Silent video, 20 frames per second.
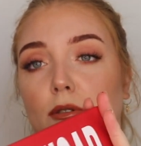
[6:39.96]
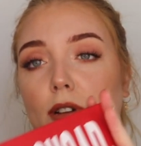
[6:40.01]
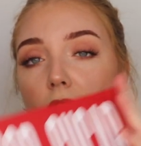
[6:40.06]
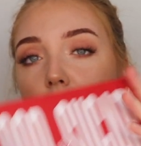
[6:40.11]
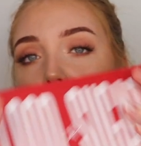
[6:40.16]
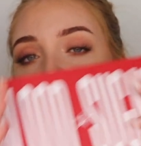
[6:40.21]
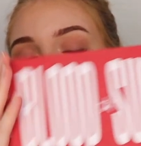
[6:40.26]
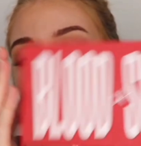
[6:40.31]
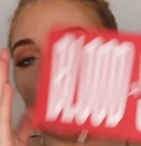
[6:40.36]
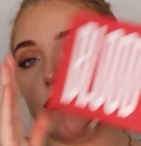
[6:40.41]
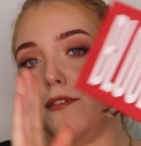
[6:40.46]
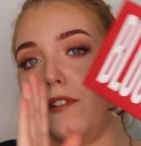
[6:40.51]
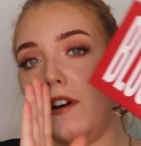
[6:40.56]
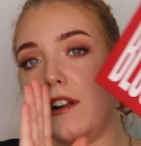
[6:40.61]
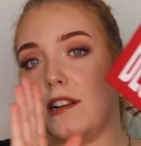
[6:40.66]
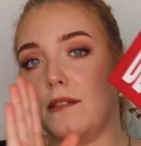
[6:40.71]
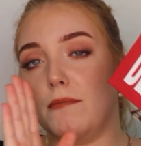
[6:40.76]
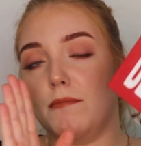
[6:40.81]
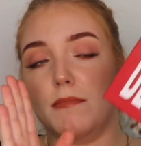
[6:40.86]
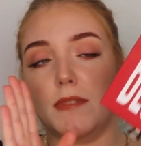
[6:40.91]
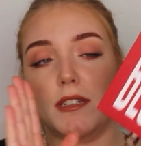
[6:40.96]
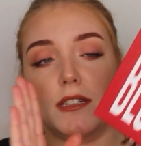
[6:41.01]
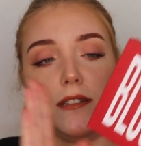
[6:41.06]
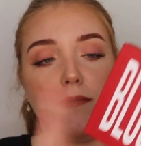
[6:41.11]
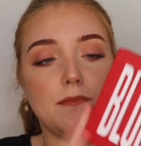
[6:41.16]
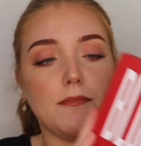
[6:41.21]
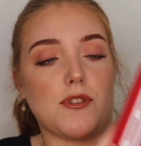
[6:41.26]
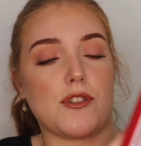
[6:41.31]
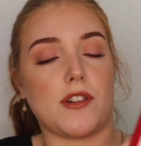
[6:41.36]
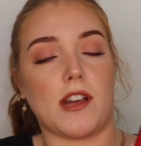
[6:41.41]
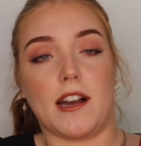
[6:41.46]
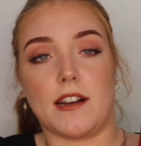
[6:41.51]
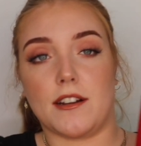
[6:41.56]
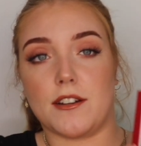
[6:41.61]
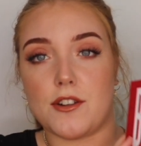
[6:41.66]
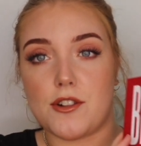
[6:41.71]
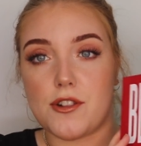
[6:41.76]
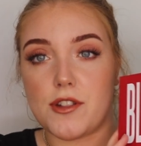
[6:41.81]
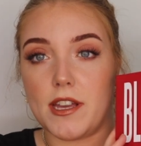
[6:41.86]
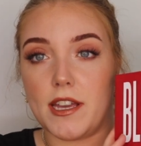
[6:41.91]
gut aus, vor einem ähm,
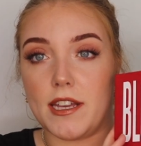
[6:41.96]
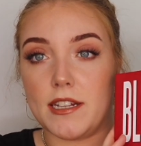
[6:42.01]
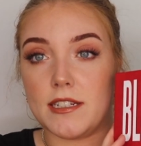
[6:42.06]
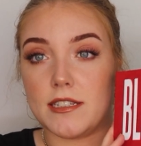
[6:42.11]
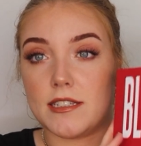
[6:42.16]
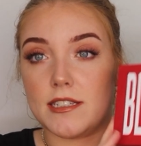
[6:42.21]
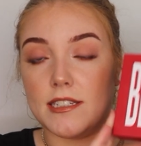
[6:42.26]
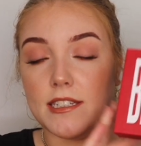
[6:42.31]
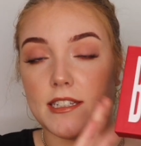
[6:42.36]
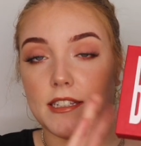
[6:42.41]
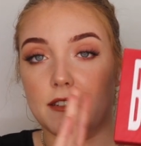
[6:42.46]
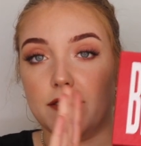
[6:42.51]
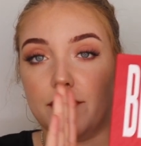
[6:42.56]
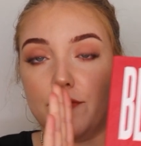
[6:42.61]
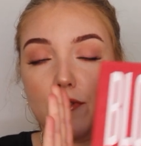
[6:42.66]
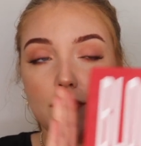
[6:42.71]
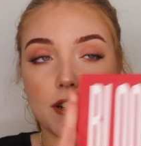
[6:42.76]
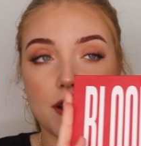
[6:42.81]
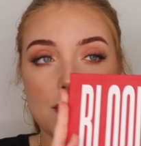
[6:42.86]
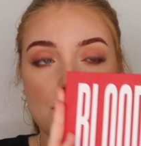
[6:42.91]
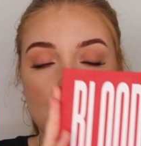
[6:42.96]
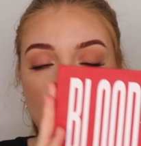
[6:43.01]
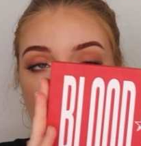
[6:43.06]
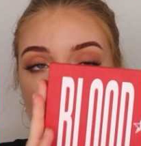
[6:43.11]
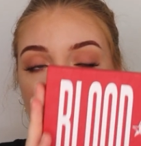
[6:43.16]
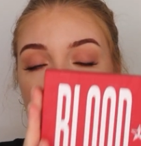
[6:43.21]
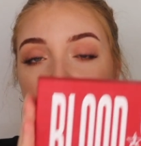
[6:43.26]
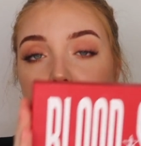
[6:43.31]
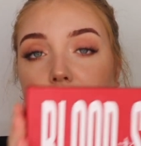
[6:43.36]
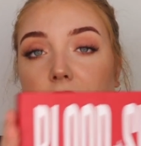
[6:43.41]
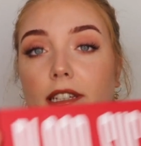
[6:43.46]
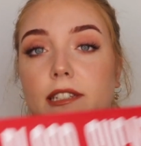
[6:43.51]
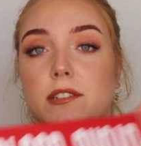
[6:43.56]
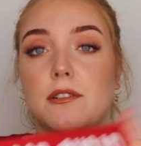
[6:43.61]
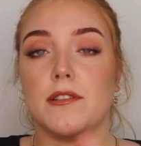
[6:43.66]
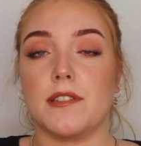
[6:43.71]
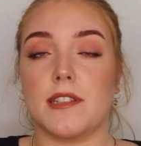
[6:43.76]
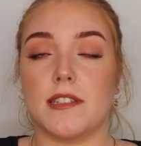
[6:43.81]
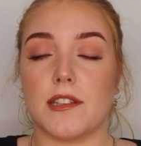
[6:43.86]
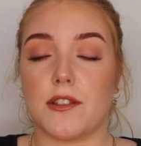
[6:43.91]
Schrank stehen, sieht die wunderschön aus. Ist
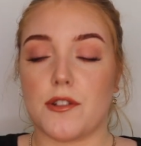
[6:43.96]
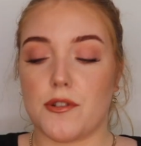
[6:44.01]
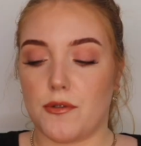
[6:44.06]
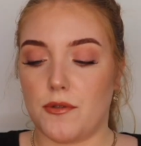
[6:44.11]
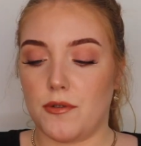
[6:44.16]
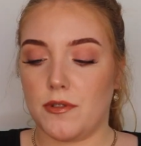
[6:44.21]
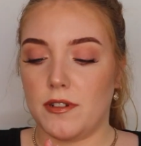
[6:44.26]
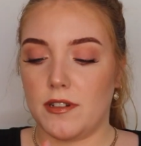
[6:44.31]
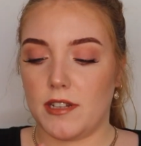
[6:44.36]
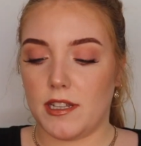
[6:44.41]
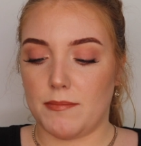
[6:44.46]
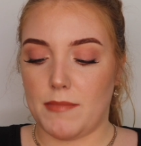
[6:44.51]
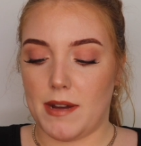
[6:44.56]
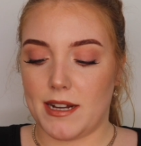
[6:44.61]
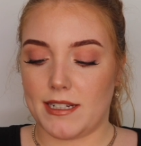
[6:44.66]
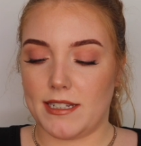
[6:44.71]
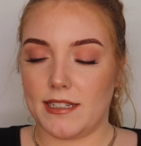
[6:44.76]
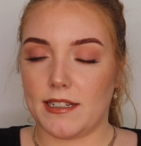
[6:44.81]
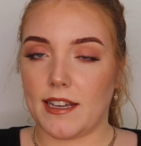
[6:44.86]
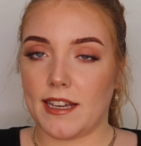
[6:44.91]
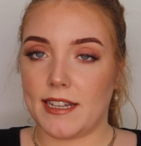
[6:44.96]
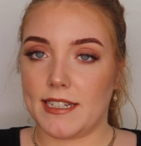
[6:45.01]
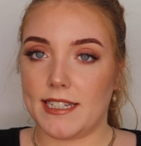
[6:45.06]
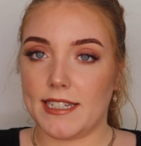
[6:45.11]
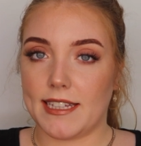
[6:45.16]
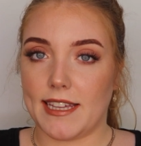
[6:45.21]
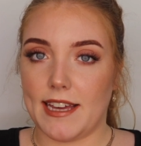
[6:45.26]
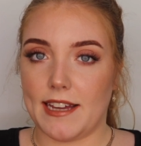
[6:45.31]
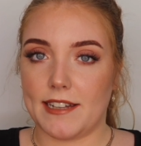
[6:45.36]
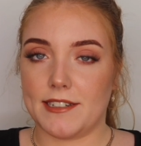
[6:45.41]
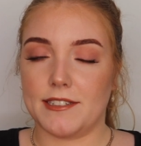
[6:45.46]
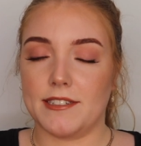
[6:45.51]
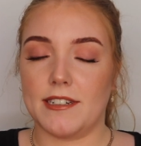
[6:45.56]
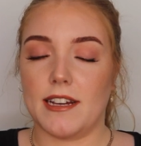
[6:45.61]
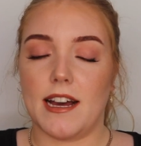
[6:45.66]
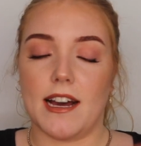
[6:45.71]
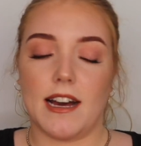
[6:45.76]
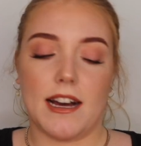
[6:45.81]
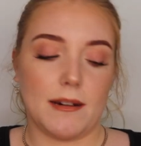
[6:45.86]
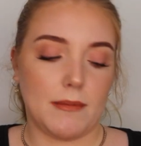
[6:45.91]
auch sehr, sehr schön, ich mag die richtig
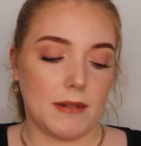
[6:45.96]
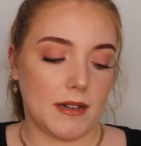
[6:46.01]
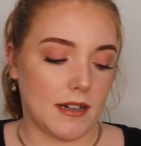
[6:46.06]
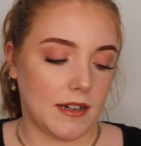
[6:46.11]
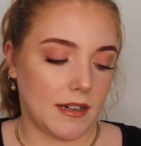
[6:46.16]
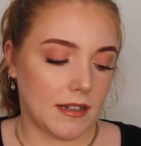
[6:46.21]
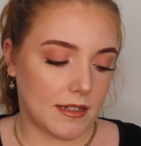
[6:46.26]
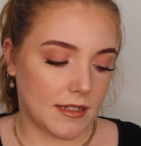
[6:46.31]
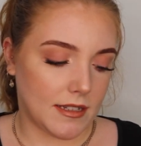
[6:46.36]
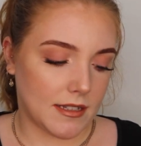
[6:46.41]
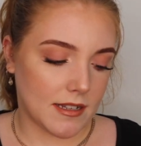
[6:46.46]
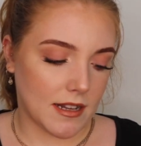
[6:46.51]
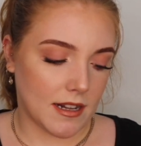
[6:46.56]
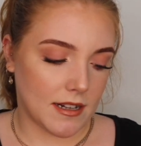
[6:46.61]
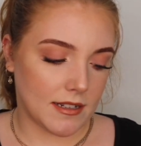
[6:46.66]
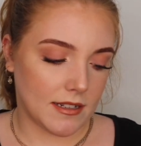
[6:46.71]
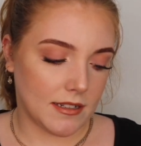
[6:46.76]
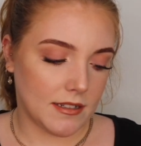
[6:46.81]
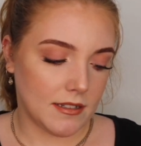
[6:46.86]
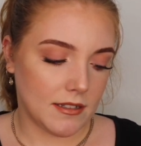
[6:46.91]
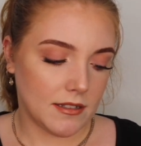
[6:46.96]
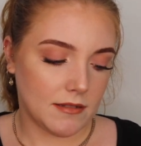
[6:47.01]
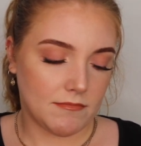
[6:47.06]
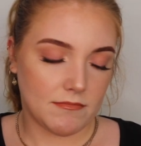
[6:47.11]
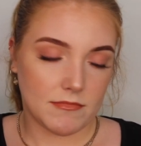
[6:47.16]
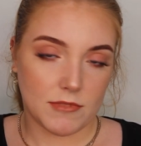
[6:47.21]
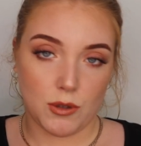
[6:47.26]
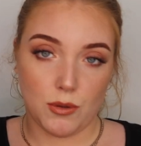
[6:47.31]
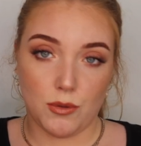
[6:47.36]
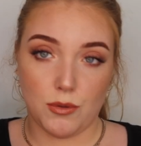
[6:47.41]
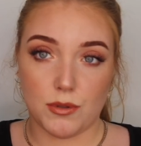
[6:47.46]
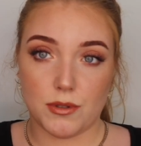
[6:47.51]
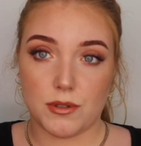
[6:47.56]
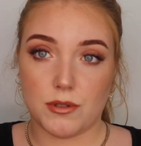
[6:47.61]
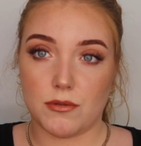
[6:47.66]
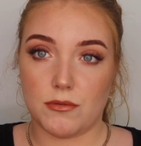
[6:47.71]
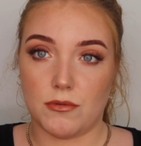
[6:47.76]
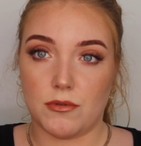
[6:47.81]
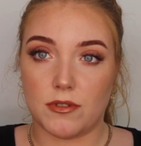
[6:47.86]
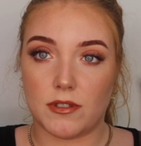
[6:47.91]
gerne, aber ist halt
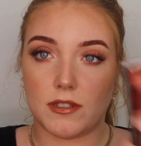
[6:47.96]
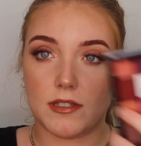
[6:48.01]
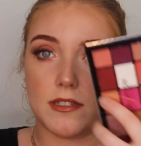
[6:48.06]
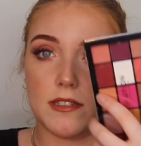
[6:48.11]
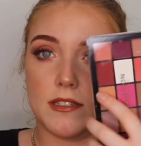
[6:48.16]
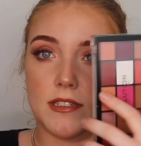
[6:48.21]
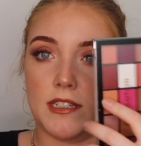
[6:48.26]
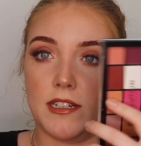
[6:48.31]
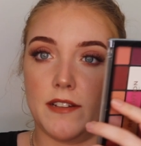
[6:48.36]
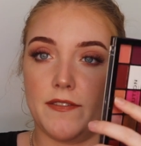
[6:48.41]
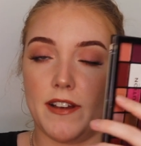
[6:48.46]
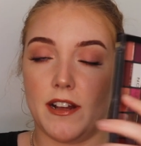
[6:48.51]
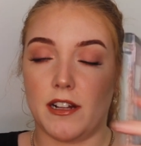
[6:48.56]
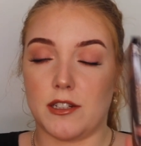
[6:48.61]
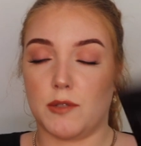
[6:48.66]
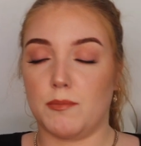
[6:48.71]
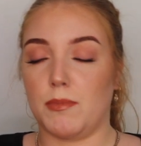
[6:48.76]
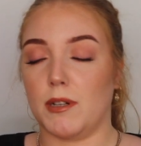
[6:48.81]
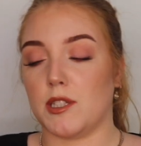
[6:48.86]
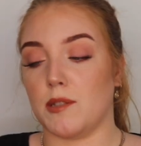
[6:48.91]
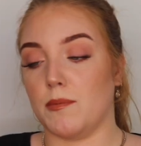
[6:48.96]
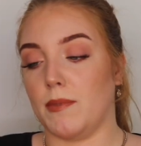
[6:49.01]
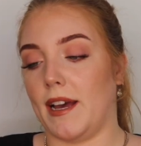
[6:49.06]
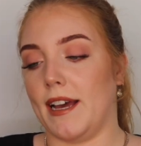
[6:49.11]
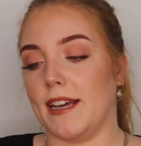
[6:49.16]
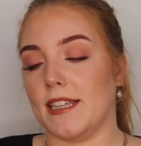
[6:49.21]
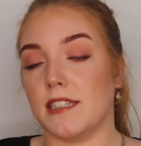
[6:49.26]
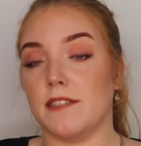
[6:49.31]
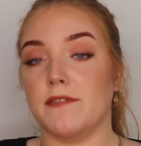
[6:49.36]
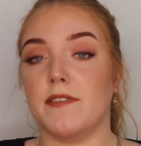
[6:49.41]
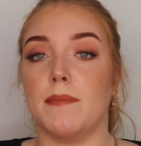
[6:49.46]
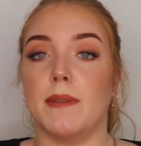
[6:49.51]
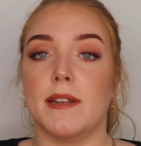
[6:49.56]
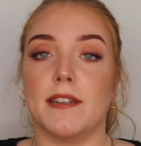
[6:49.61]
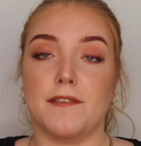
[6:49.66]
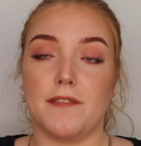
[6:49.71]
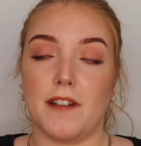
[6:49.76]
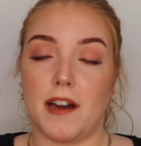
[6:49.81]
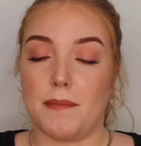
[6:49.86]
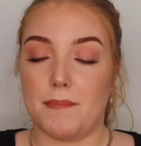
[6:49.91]
groß und die hier wäre halt super zum Reisen, wenn
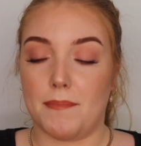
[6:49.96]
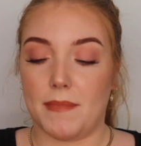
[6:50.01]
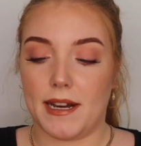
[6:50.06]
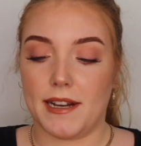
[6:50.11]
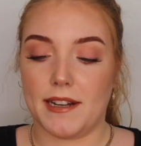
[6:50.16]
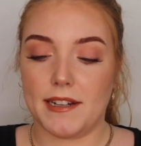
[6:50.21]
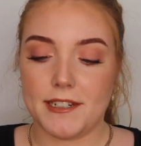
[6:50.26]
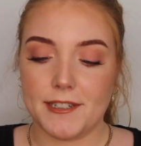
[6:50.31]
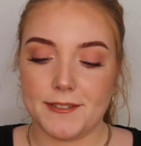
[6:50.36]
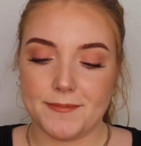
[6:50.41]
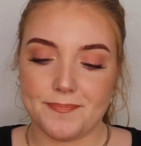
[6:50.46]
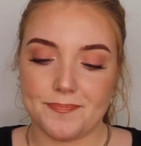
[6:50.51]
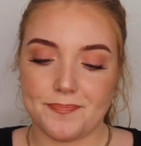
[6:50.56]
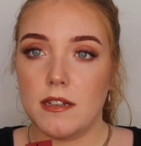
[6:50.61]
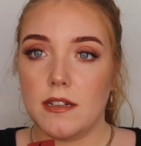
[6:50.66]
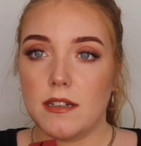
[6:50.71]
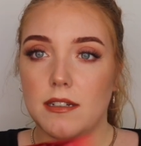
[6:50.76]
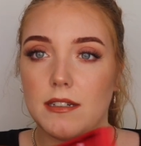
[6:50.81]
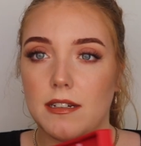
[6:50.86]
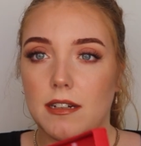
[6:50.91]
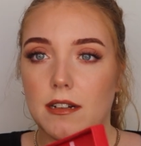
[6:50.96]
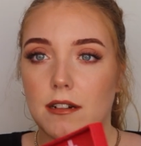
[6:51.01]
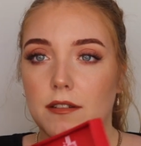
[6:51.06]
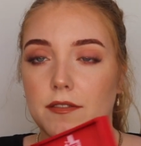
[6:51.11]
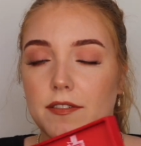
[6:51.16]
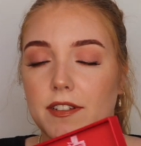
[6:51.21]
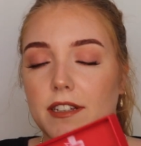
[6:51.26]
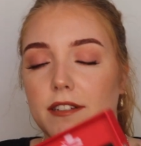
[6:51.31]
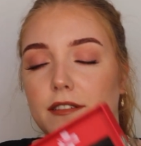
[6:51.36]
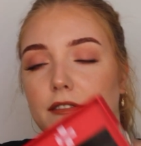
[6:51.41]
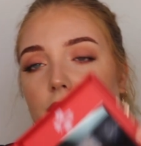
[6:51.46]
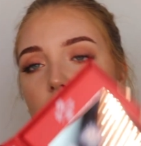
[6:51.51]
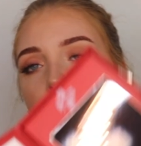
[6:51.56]
man die Farben mag auf jeden